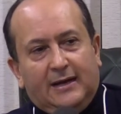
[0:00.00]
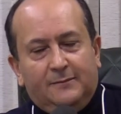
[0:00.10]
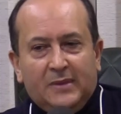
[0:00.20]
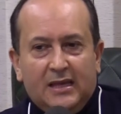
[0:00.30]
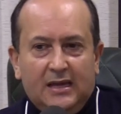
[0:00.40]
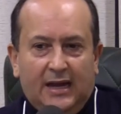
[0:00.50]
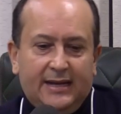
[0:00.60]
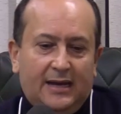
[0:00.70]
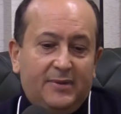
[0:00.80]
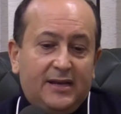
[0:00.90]
راح
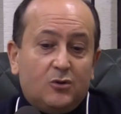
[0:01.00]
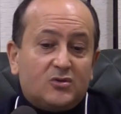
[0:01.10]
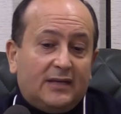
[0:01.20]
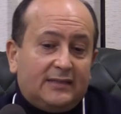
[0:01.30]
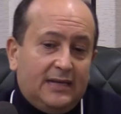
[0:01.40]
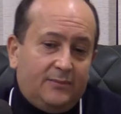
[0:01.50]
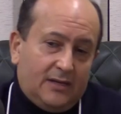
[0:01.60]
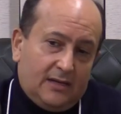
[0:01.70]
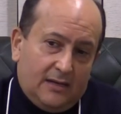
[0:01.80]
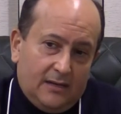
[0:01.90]
حنا عملنا نسختين
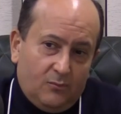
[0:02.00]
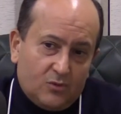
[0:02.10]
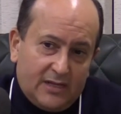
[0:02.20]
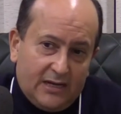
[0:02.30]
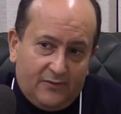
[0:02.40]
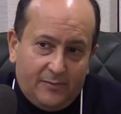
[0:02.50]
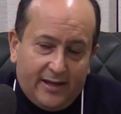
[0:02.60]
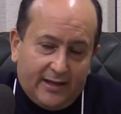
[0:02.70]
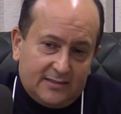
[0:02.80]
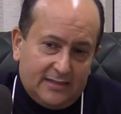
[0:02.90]
من المصنف
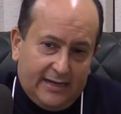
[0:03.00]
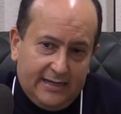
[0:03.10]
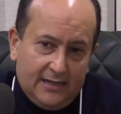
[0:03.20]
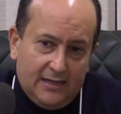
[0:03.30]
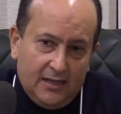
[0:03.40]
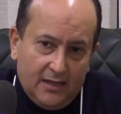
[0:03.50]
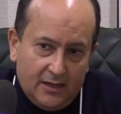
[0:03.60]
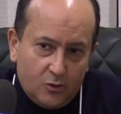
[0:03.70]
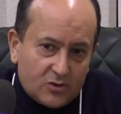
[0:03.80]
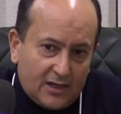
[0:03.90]
المهارات الصناعيه
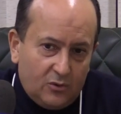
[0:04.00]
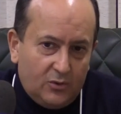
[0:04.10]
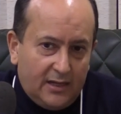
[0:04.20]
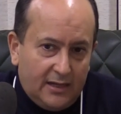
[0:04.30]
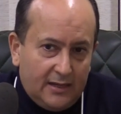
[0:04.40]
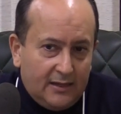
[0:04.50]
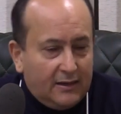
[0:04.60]
النسخه الاولى